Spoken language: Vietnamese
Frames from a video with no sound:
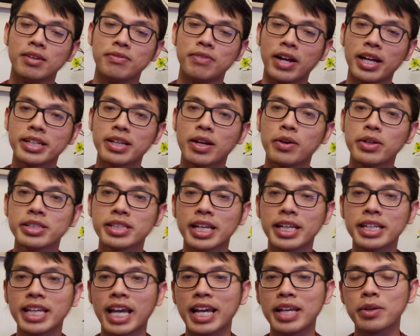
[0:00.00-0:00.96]
phản đối
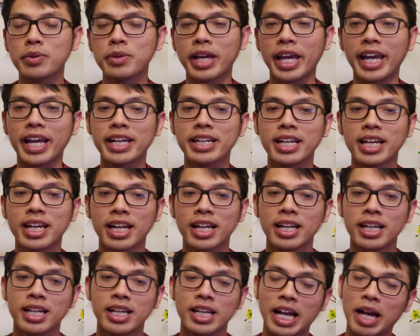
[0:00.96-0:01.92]
tẩy chay chú ngạn đó
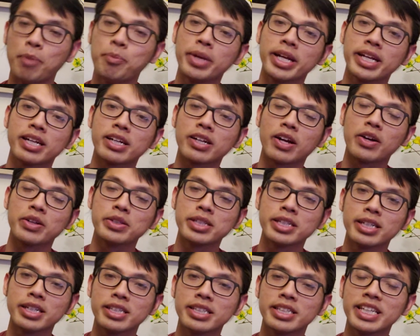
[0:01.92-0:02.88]
không biết có coi
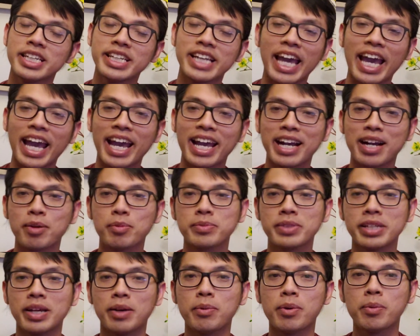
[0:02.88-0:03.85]
thí nga không
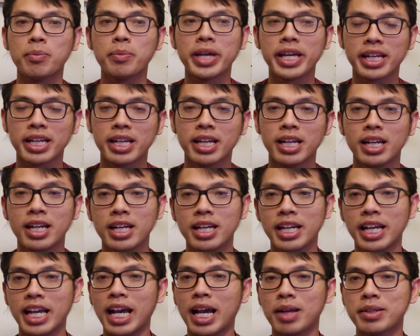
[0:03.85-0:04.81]
thì ông không biết
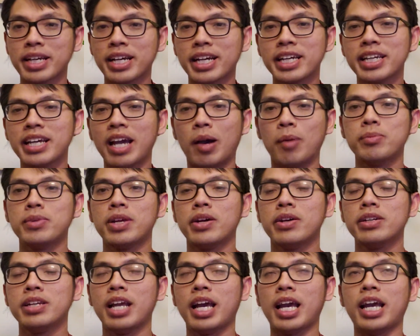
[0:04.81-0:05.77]
à, chắc ý ông
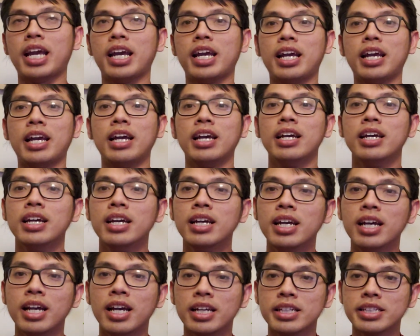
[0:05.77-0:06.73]
nói là
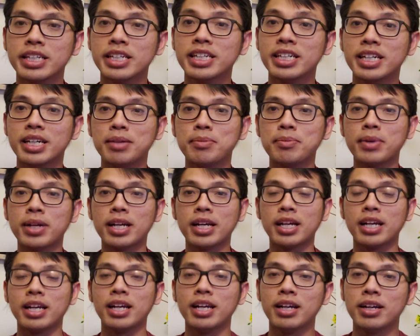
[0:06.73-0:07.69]
những người
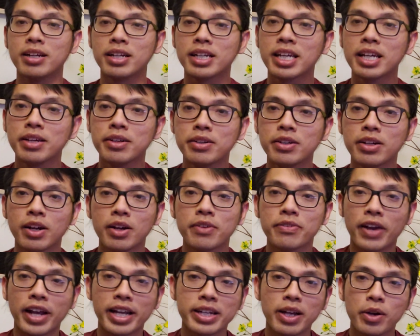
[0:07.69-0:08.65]
mà kêu gọi
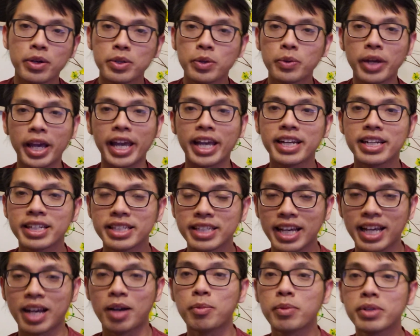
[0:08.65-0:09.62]
phản đối chú ngạn đó
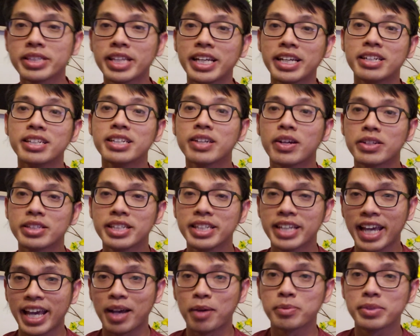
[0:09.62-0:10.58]
chắc không có tiền để coi thí
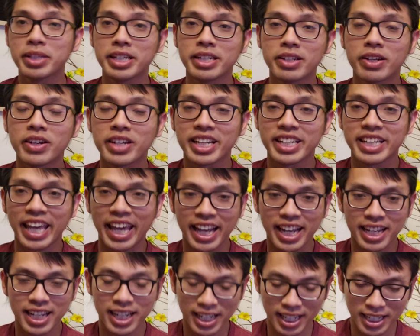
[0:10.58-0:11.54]
nga không tiền coi ca nhạc
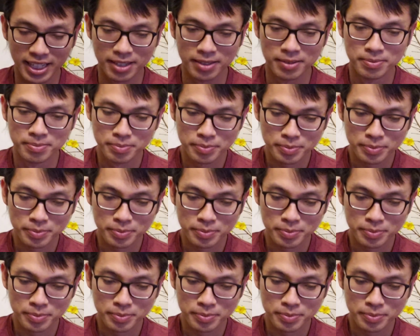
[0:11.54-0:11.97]
không